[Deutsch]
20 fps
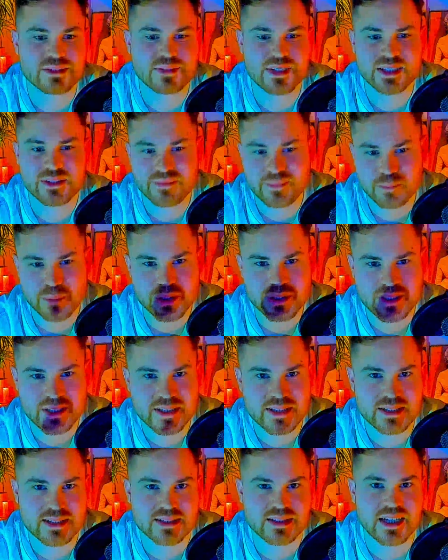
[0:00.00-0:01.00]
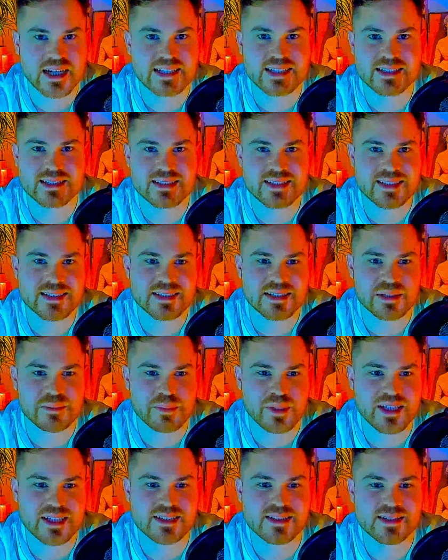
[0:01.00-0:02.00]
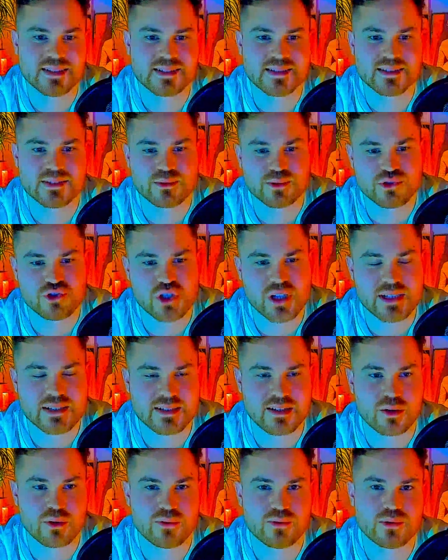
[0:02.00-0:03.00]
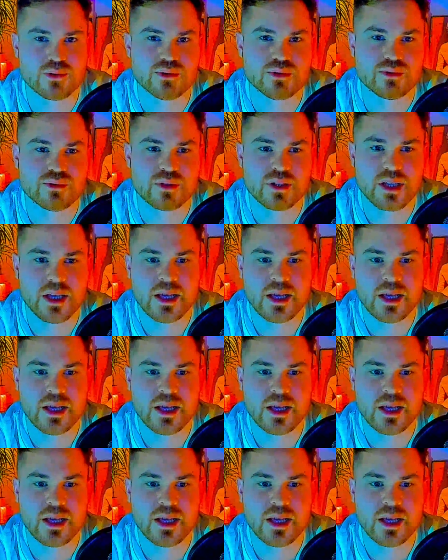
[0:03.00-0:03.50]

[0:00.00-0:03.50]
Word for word: weil ich möchte hier nicht in 360p sitzen, so in schlechter Auflösung.